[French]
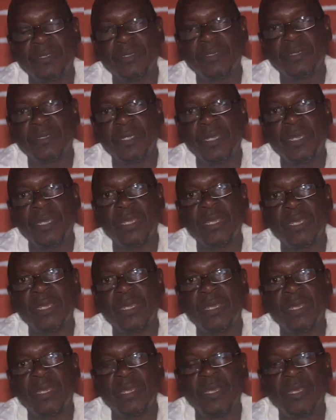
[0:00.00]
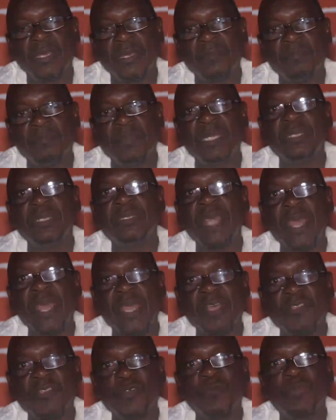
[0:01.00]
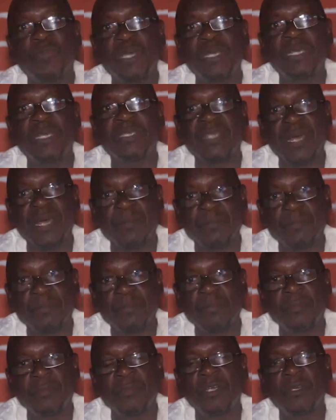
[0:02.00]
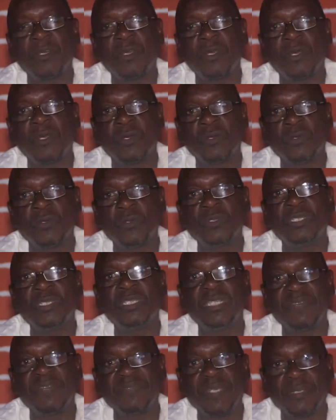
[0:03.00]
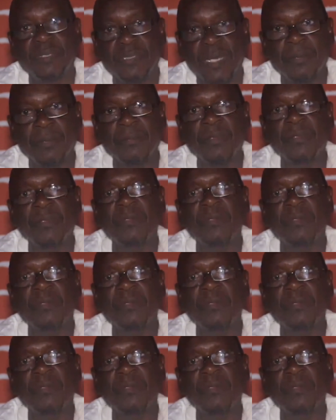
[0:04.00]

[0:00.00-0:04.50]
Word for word: Des militaires qui ont pris les armes le 19 septembre